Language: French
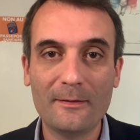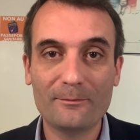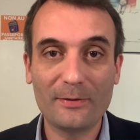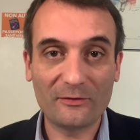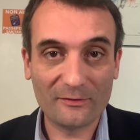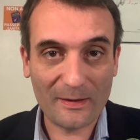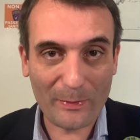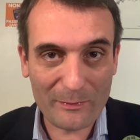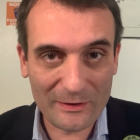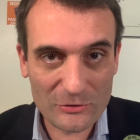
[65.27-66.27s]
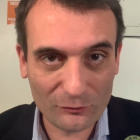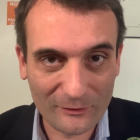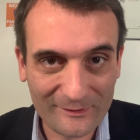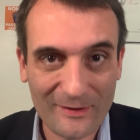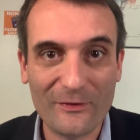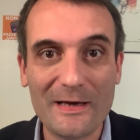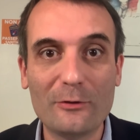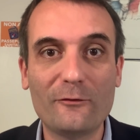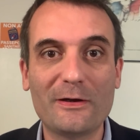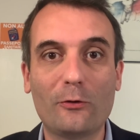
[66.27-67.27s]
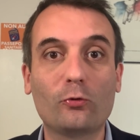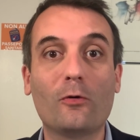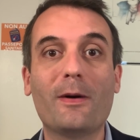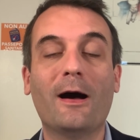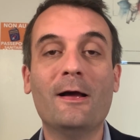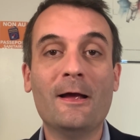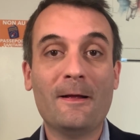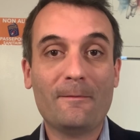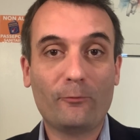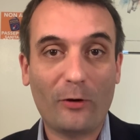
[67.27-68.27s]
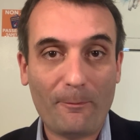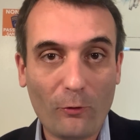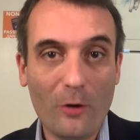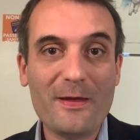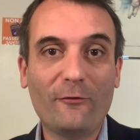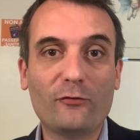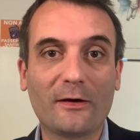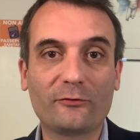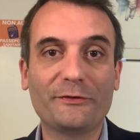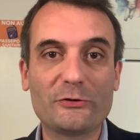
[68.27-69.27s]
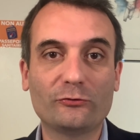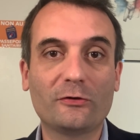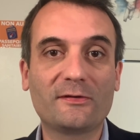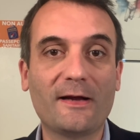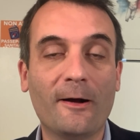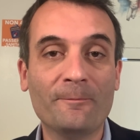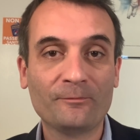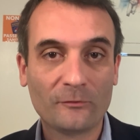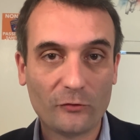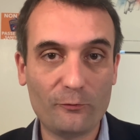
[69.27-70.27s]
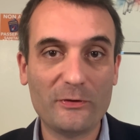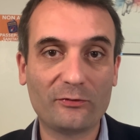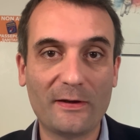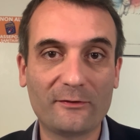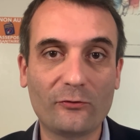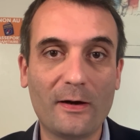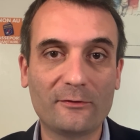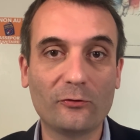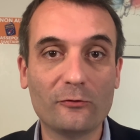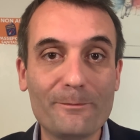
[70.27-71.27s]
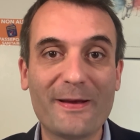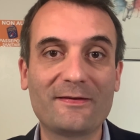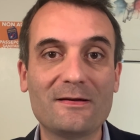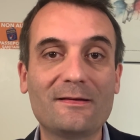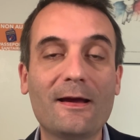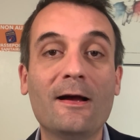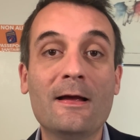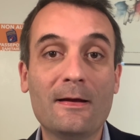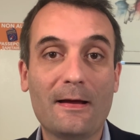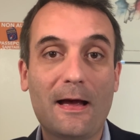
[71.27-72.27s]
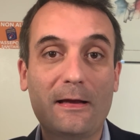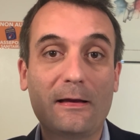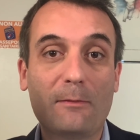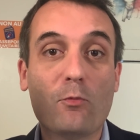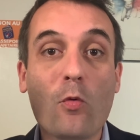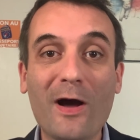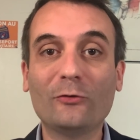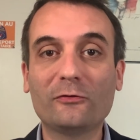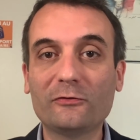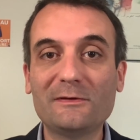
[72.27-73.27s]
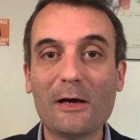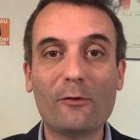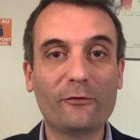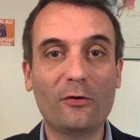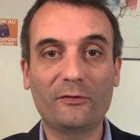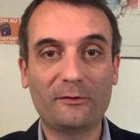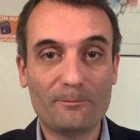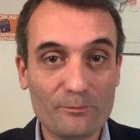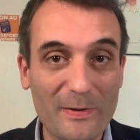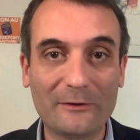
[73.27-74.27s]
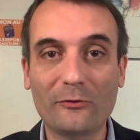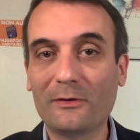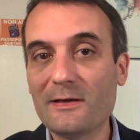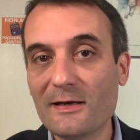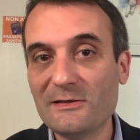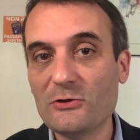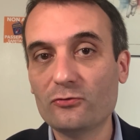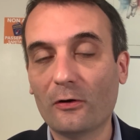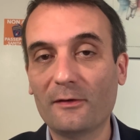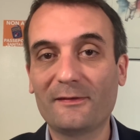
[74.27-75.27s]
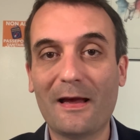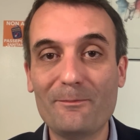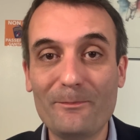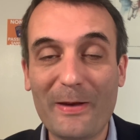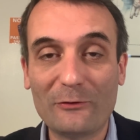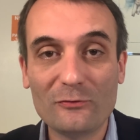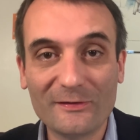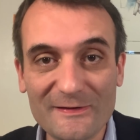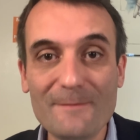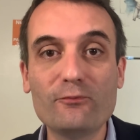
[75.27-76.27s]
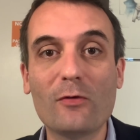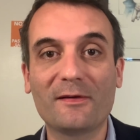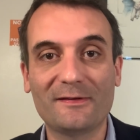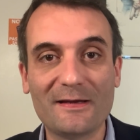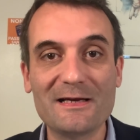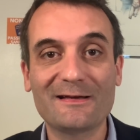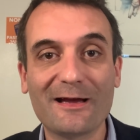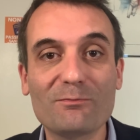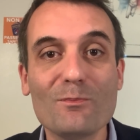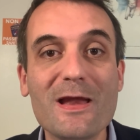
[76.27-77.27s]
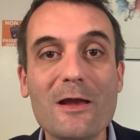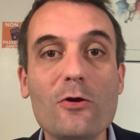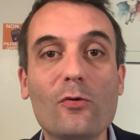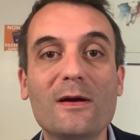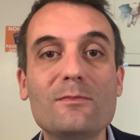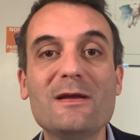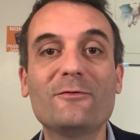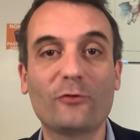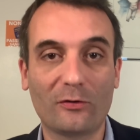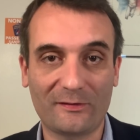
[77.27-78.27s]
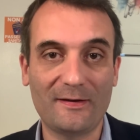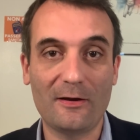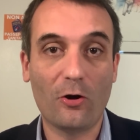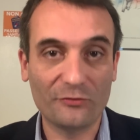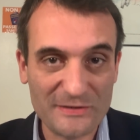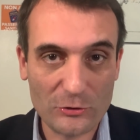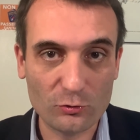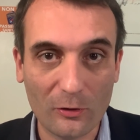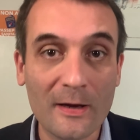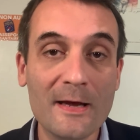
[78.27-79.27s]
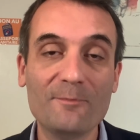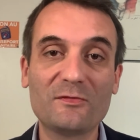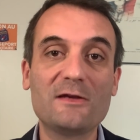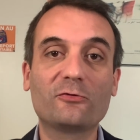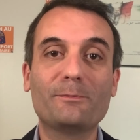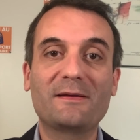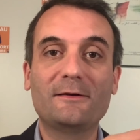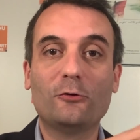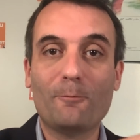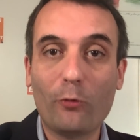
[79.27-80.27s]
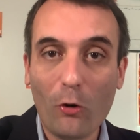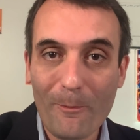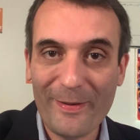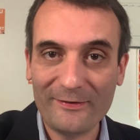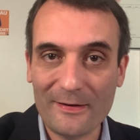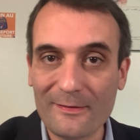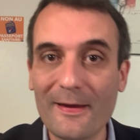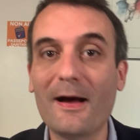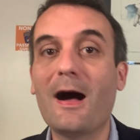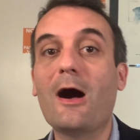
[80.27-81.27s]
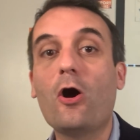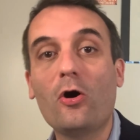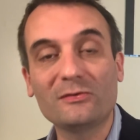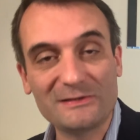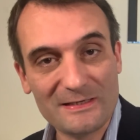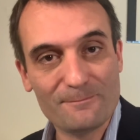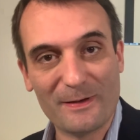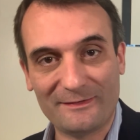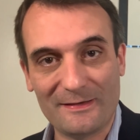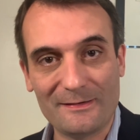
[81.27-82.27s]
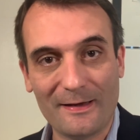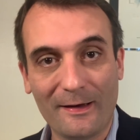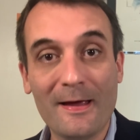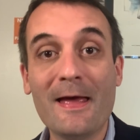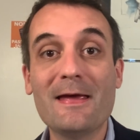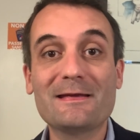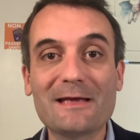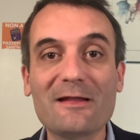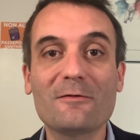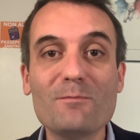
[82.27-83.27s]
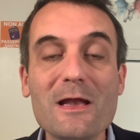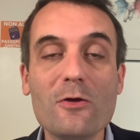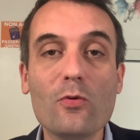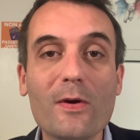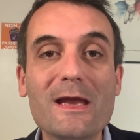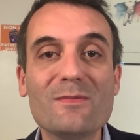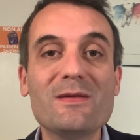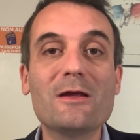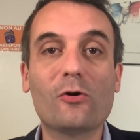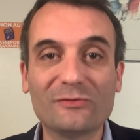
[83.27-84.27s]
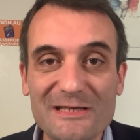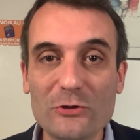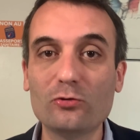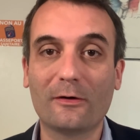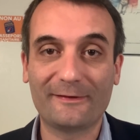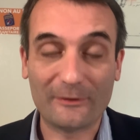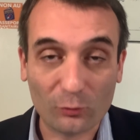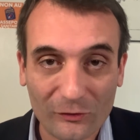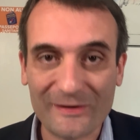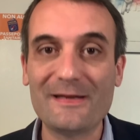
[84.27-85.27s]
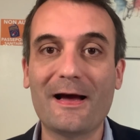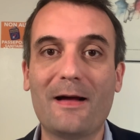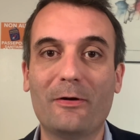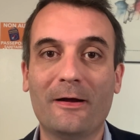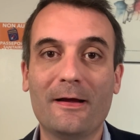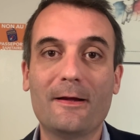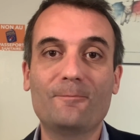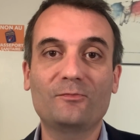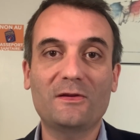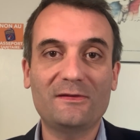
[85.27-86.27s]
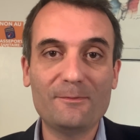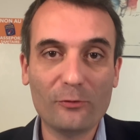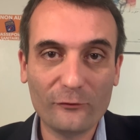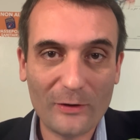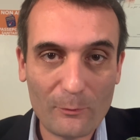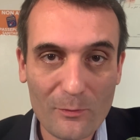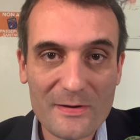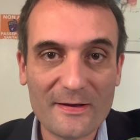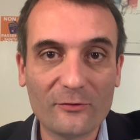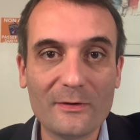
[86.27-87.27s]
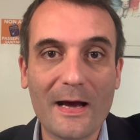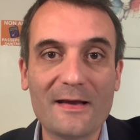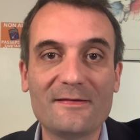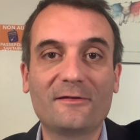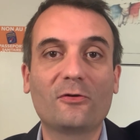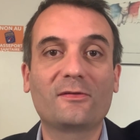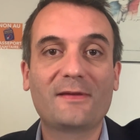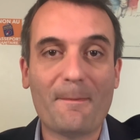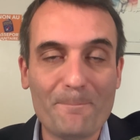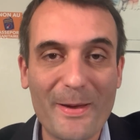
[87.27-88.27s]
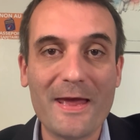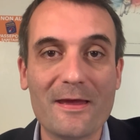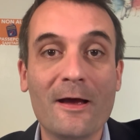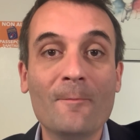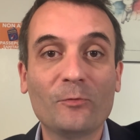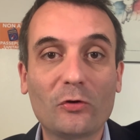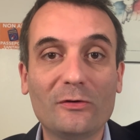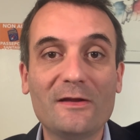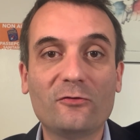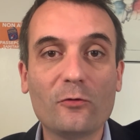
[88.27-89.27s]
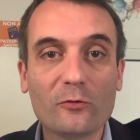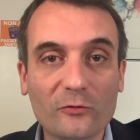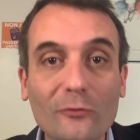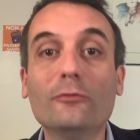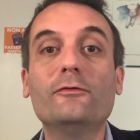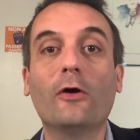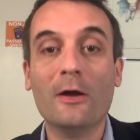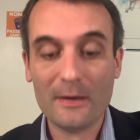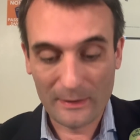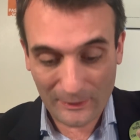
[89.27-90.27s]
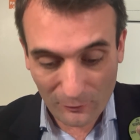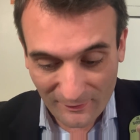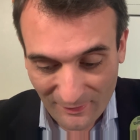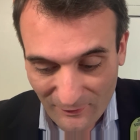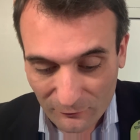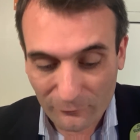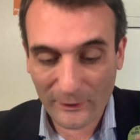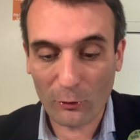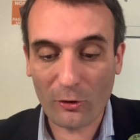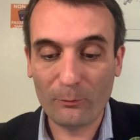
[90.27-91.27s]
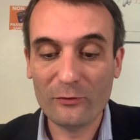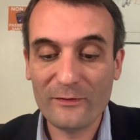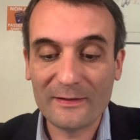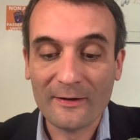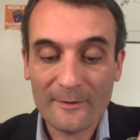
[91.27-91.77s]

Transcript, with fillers: parce que ça permet à des gens de s'éveiller et de venir dans le combat. Pour la première fois, sondage Odoxa, depuis son instauration, le pass sanitaire a moins de soutien en France maintenant qu'il y a 10 jours. Ça a perdu 6 points, c'est-à-dire 4,5 millions et demi de Français en 10 jours qui sont passés de pro-pass sanitaire à anti-pass sanitaire. 4 millions et demi en 10 jours, c'est considérable. Ce qui prouve que la mobilisation et la résistance, ça paye, que des yeux s'ouvrent et que là, ça va s'ouvrir encore plus vite.